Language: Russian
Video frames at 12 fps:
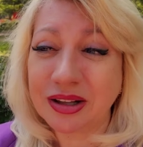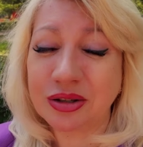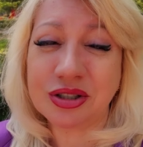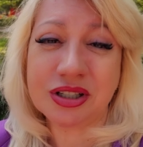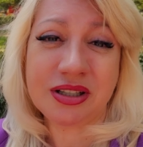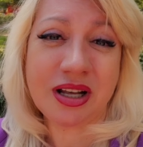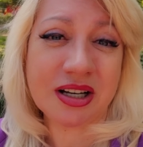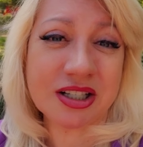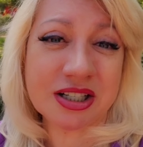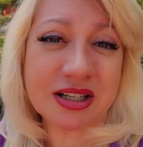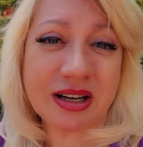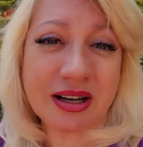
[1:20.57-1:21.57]
Точно так
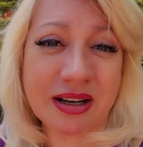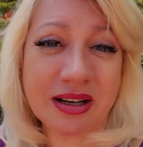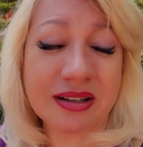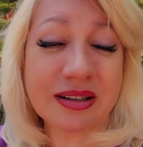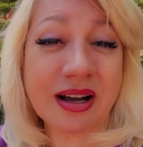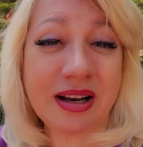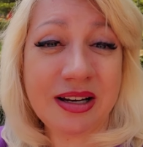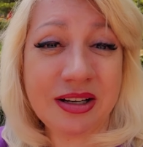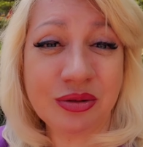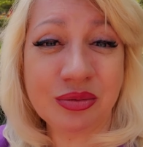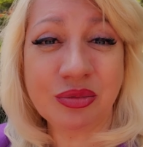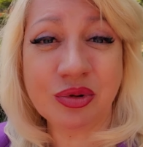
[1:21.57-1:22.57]
же
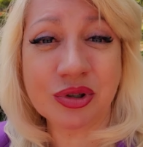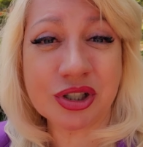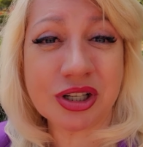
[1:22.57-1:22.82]
калину можно